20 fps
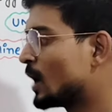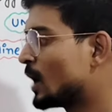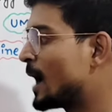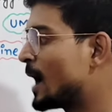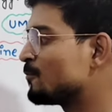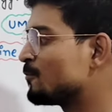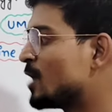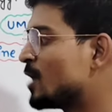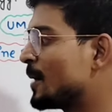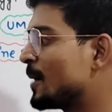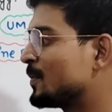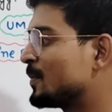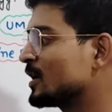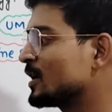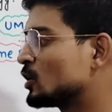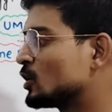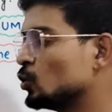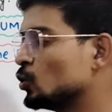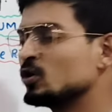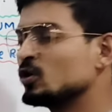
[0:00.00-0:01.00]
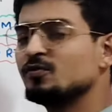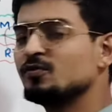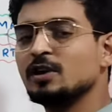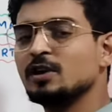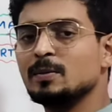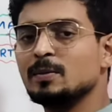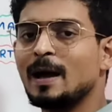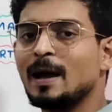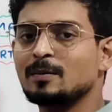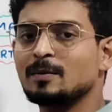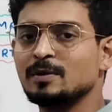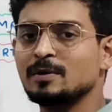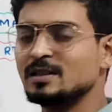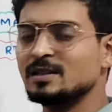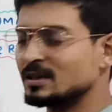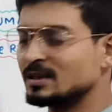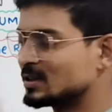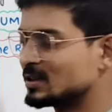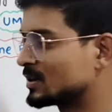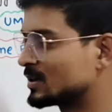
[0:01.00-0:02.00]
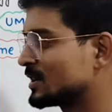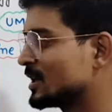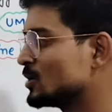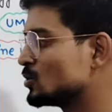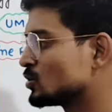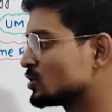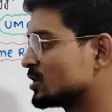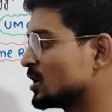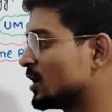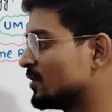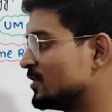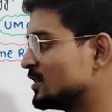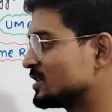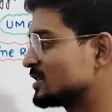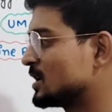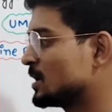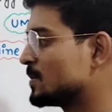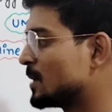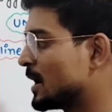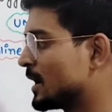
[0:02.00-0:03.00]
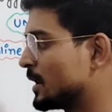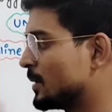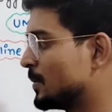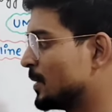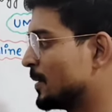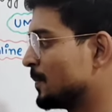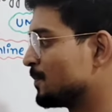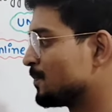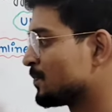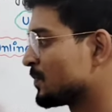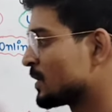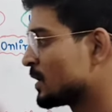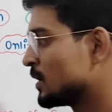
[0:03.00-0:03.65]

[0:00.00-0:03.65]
तो आप वहाँ पे क्विक फीडबैक भी दे सकते हैं उस सर्विस के बारे में